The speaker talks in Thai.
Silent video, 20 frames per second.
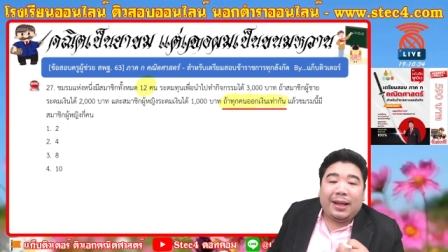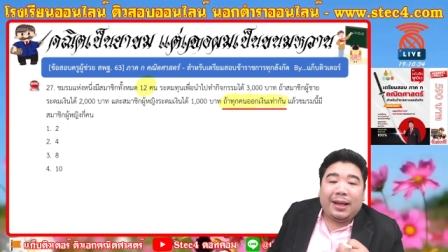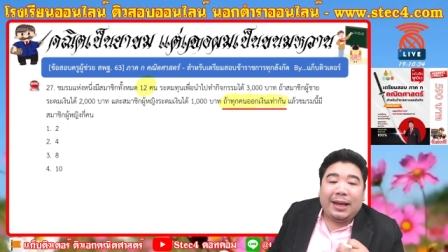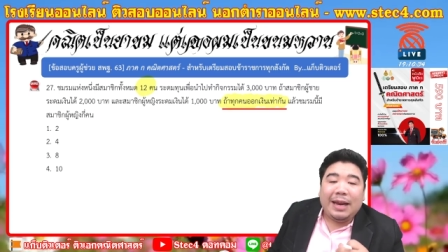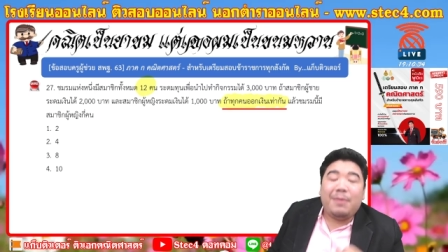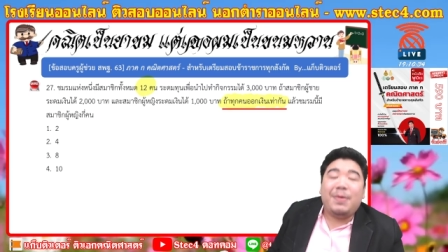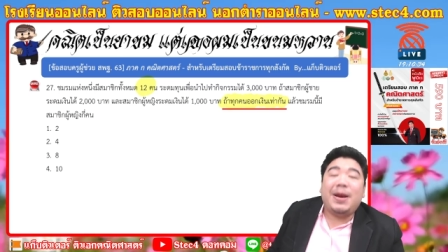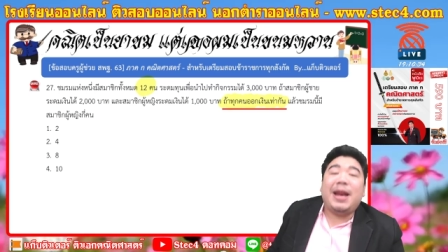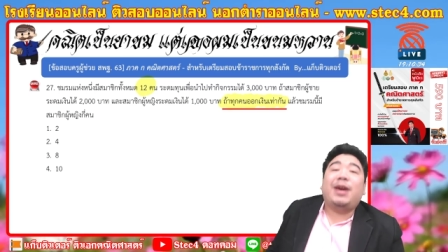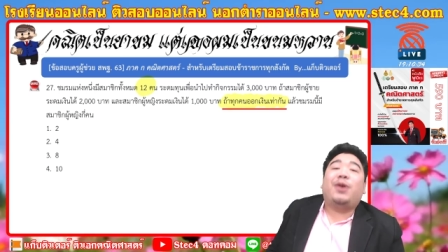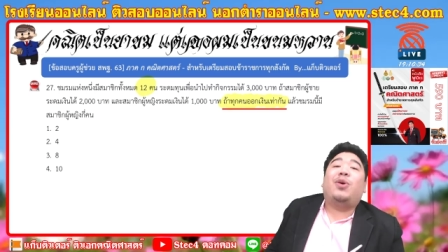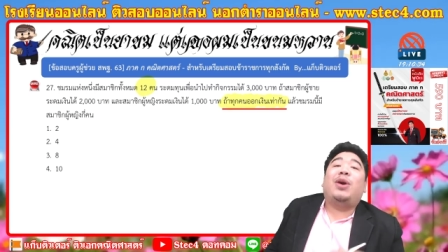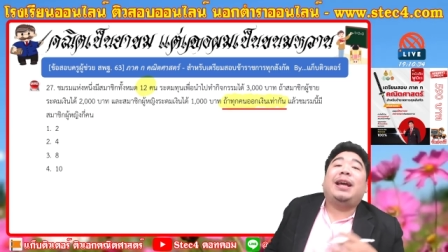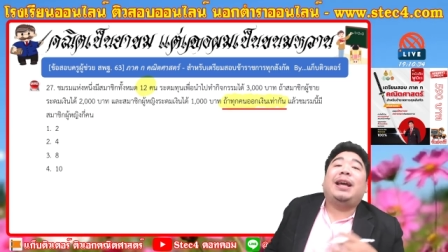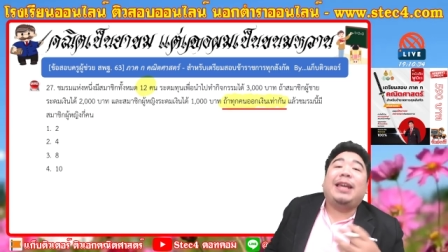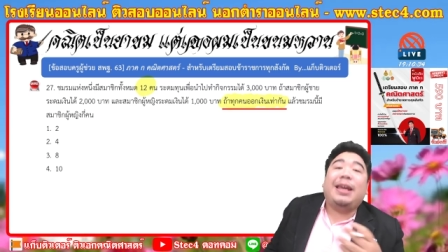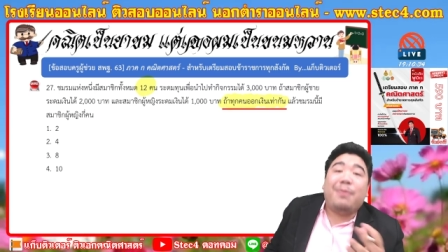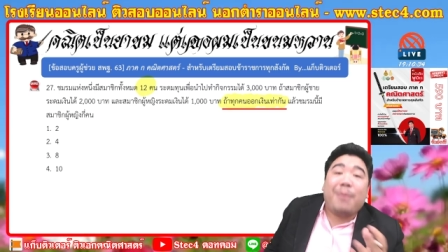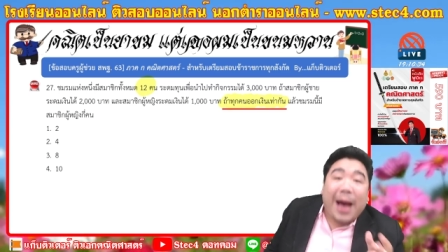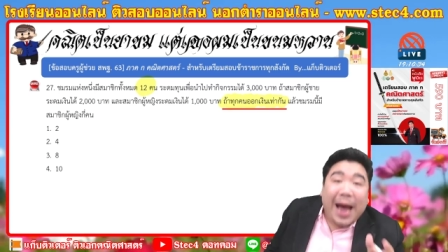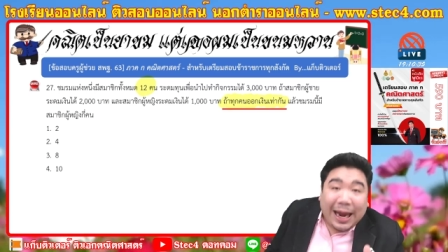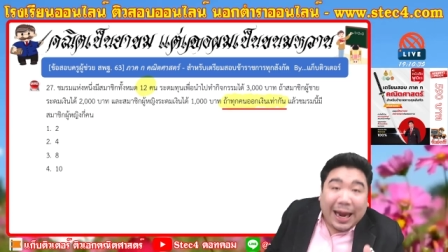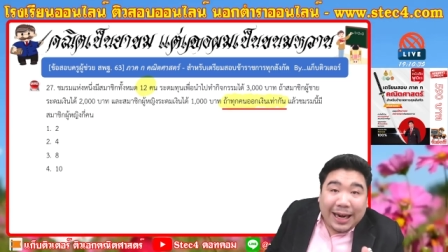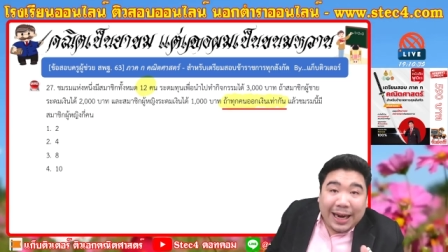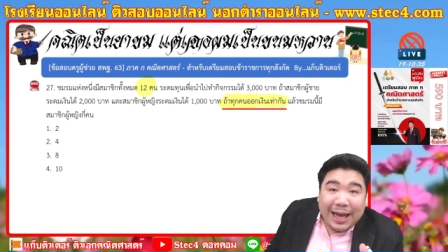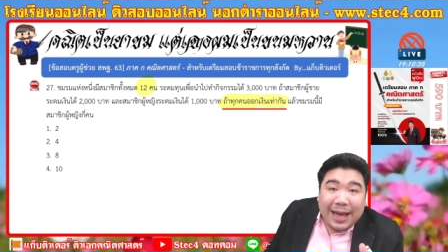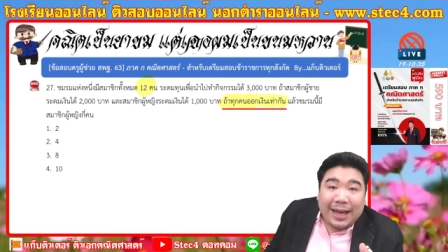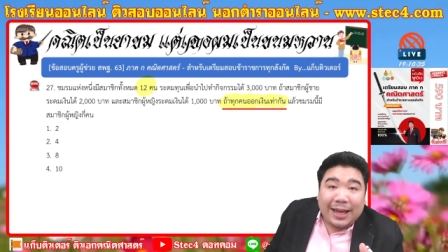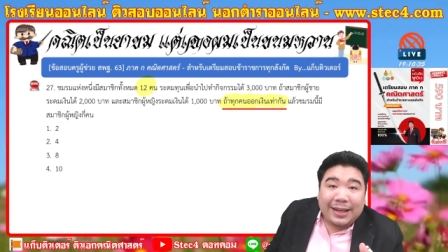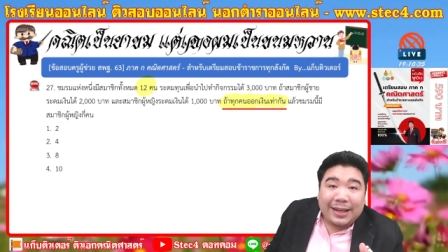แล้วมันได้คนละกี่บาท
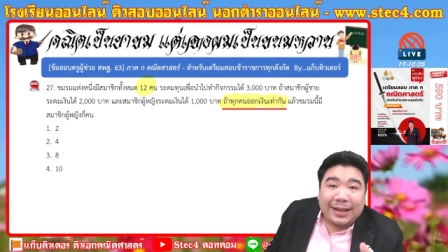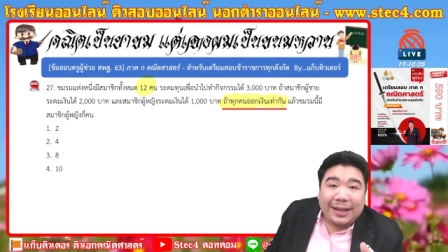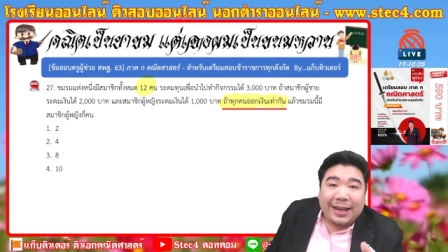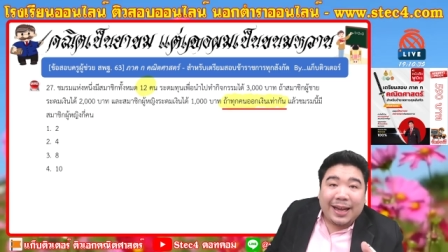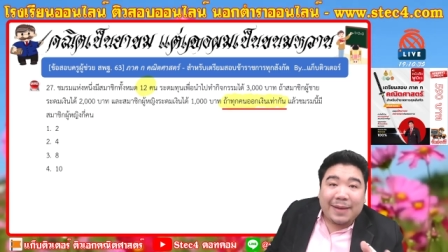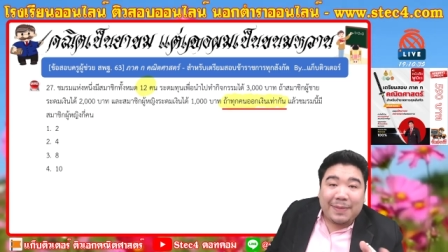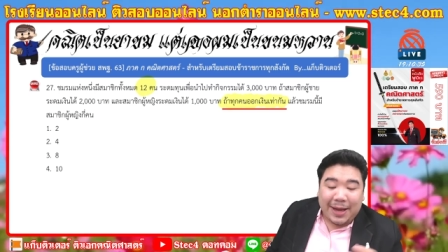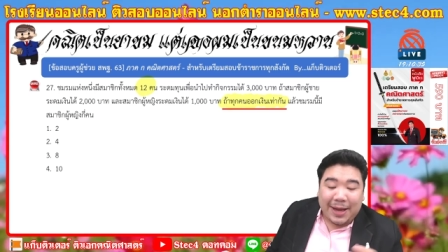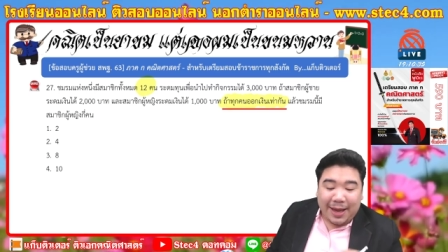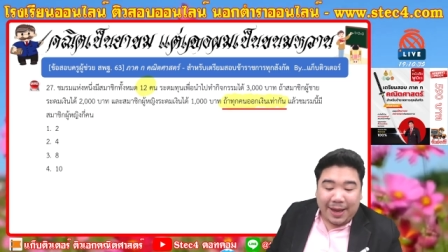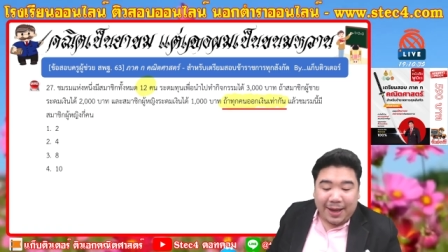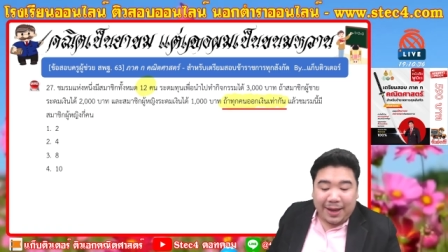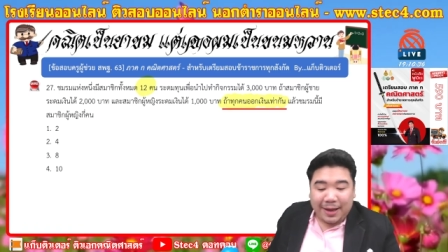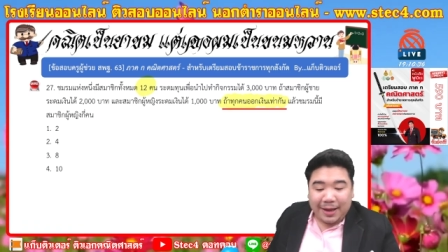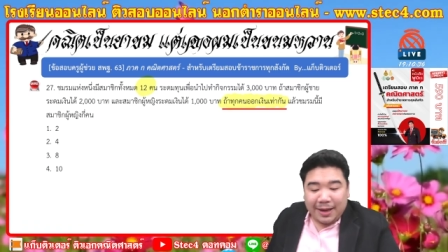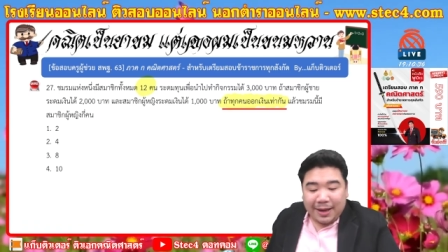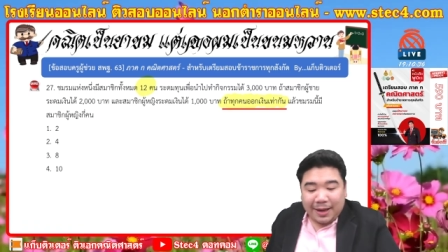ล่ะเห็นไหมฮะ